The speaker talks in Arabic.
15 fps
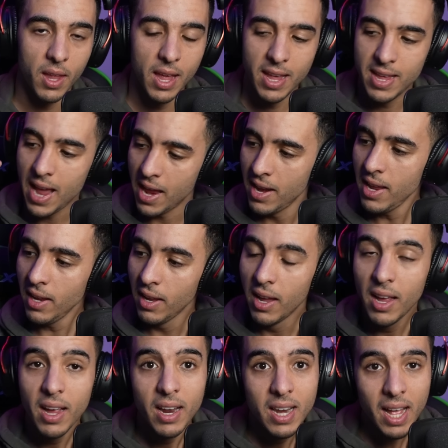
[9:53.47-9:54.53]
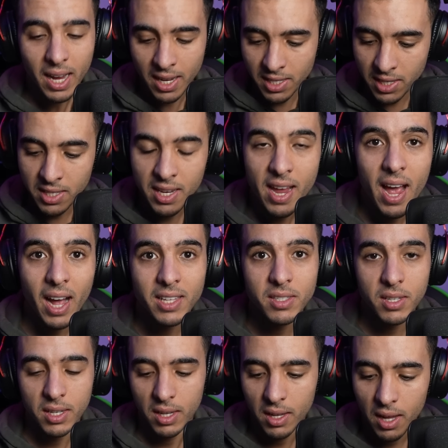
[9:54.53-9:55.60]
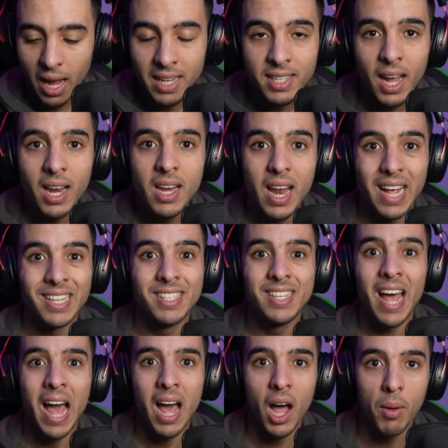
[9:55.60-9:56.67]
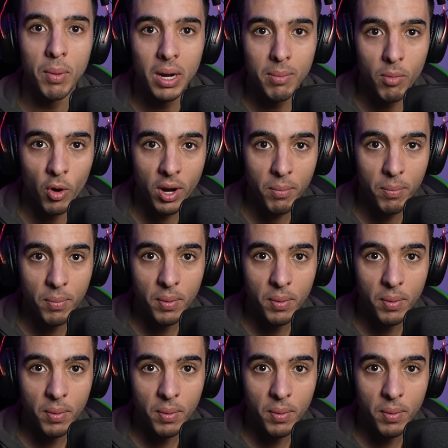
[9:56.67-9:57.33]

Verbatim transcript: يعني لكن انت تاي غتقلع ساعه قبل المغرب